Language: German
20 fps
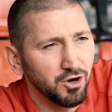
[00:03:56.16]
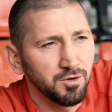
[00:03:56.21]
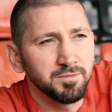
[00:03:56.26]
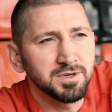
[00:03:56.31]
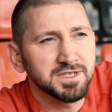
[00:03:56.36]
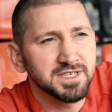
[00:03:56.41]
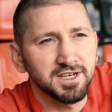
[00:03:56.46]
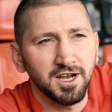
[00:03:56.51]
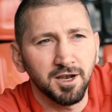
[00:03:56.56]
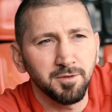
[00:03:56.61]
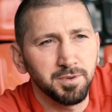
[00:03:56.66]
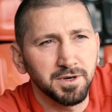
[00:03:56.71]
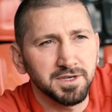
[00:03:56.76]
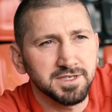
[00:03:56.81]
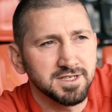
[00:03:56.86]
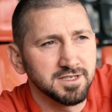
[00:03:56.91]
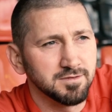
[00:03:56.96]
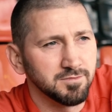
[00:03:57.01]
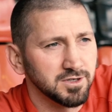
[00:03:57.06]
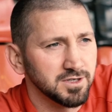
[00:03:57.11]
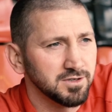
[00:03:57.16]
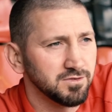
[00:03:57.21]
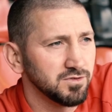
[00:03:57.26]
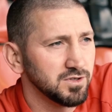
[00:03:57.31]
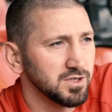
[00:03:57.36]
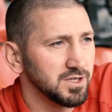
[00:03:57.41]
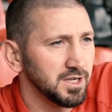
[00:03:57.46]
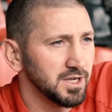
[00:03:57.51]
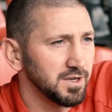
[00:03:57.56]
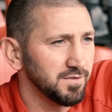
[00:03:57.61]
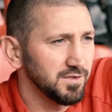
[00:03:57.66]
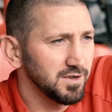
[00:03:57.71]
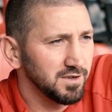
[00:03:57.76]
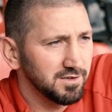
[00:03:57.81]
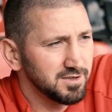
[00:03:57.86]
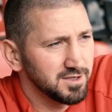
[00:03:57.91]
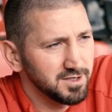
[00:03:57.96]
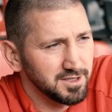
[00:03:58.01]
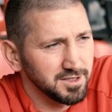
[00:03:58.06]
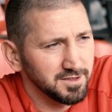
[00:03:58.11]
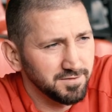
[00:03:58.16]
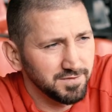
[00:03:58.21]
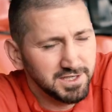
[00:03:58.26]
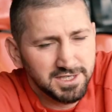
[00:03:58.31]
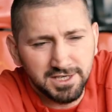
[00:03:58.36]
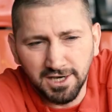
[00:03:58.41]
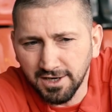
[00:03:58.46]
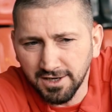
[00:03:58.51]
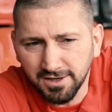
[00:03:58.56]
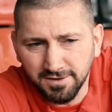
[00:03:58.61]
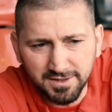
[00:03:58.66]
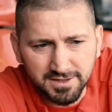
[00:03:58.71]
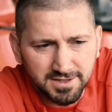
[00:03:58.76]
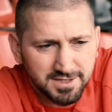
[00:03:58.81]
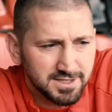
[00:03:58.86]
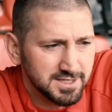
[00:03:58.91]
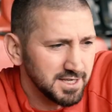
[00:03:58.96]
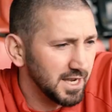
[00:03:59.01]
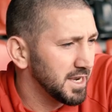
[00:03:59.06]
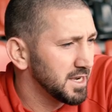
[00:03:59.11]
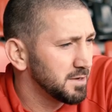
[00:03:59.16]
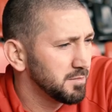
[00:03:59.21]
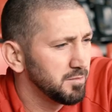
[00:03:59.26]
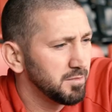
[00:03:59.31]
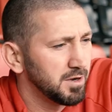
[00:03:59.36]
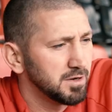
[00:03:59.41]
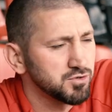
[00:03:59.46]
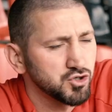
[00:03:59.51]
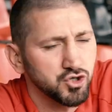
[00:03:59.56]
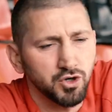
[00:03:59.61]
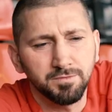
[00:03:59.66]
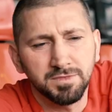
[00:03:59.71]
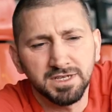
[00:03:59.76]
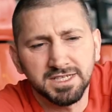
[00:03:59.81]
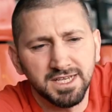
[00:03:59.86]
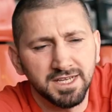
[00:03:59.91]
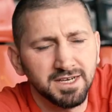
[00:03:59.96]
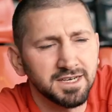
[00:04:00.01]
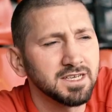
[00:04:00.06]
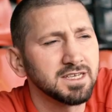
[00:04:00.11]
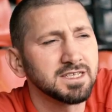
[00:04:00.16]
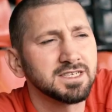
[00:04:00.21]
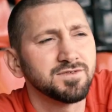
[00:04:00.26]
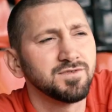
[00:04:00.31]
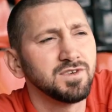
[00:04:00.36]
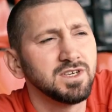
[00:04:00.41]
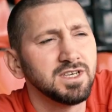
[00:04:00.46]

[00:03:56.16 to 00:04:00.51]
auch ein bisschen anpassen immer. Ich, ich, also, das ist eigentlich mit meinem Shop nichts anderes,